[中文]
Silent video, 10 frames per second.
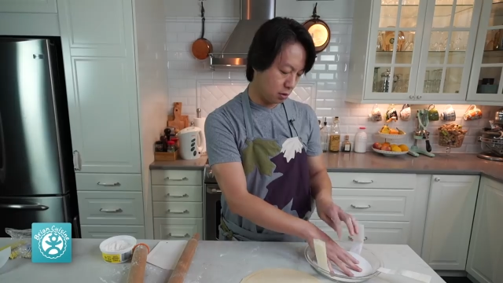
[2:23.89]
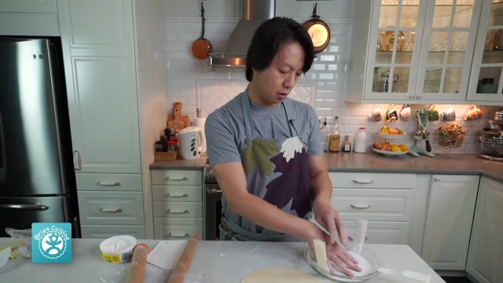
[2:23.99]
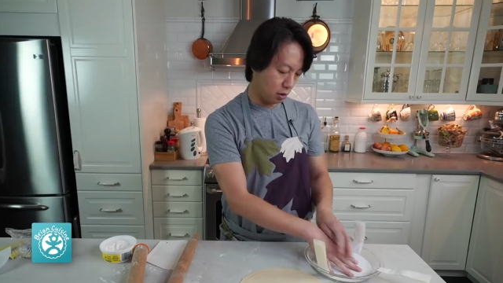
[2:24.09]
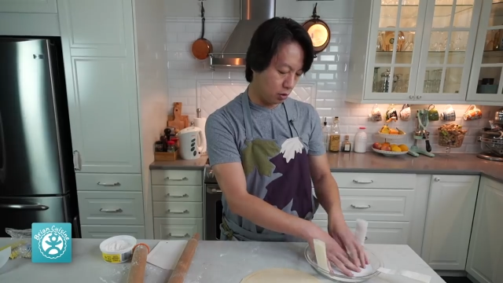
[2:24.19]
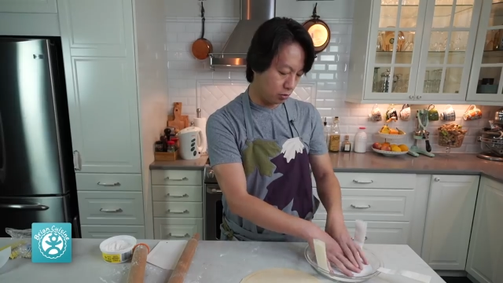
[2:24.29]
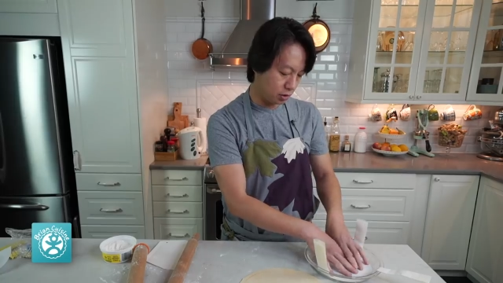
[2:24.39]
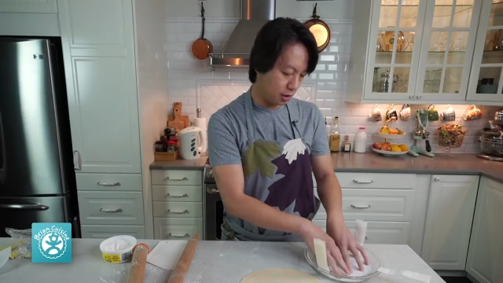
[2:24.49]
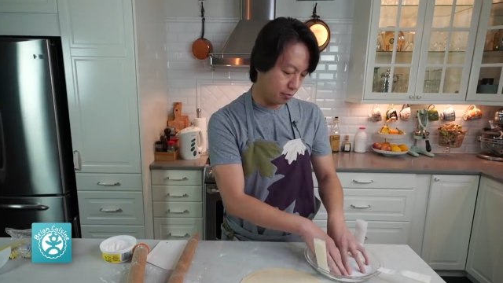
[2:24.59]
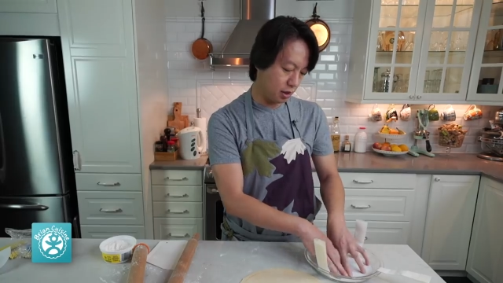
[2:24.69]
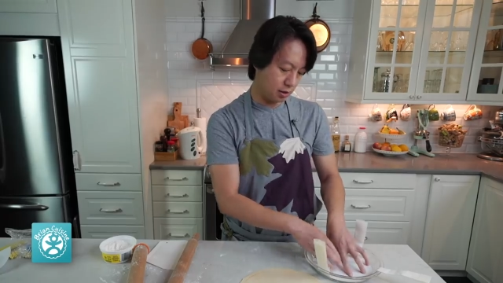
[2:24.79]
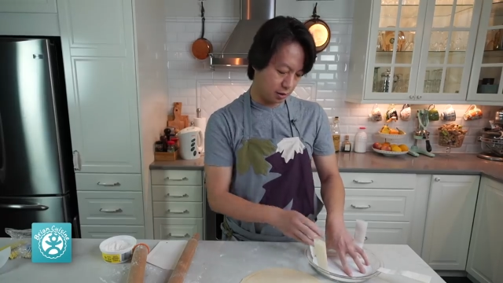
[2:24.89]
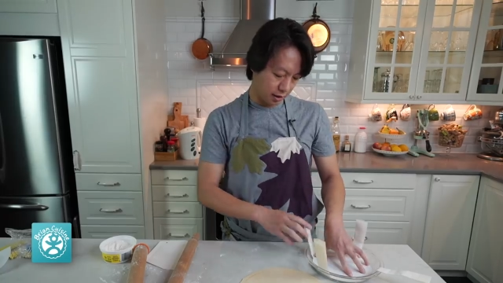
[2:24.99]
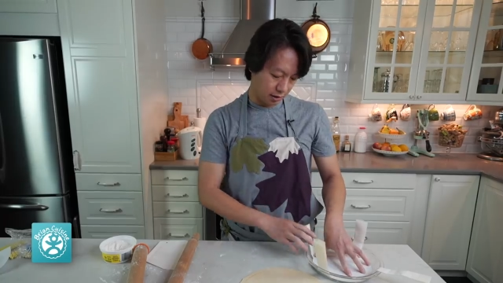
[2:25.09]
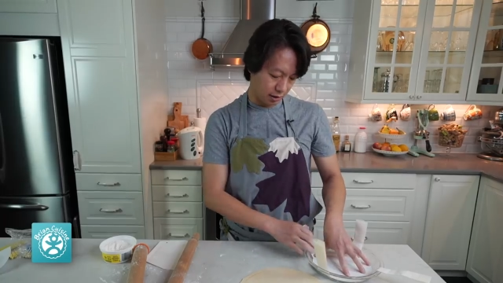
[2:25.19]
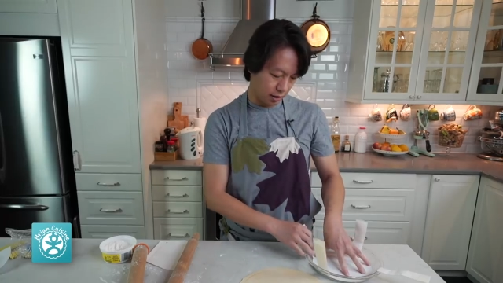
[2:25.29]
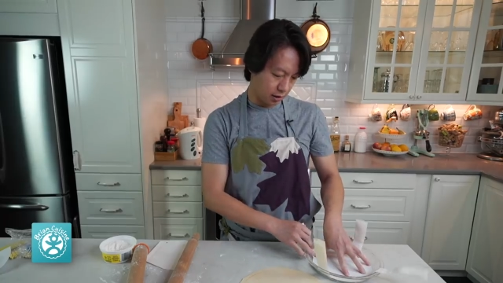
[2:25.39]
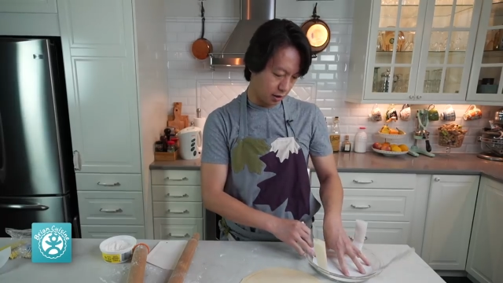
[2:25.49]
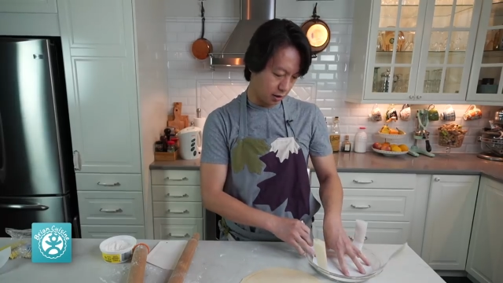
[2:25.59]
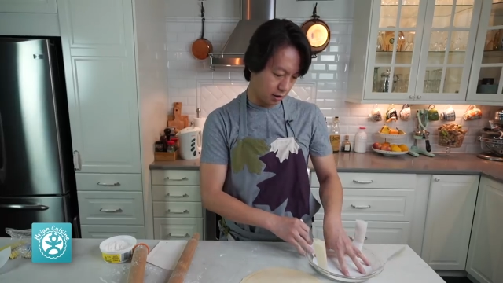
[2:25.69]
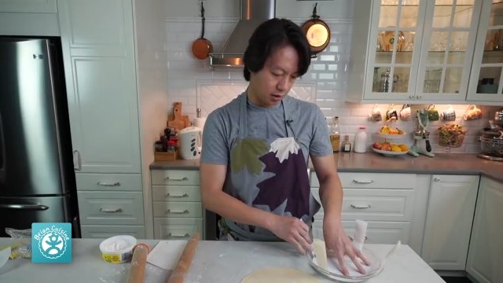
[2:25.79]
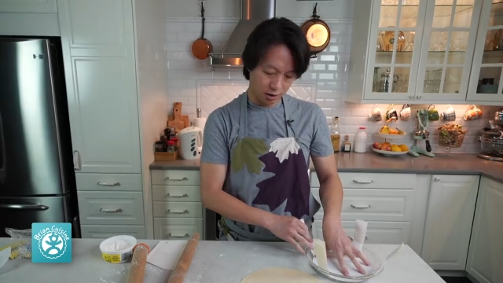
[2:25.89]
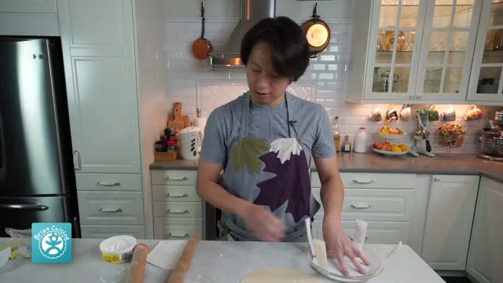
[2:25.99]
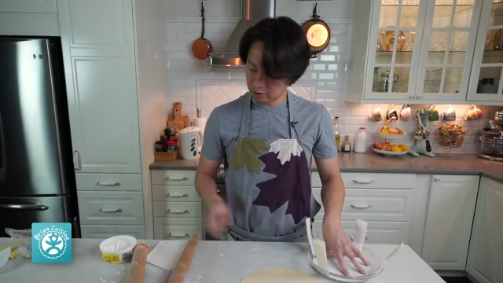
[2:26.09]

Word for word: 然后上面再叠上一层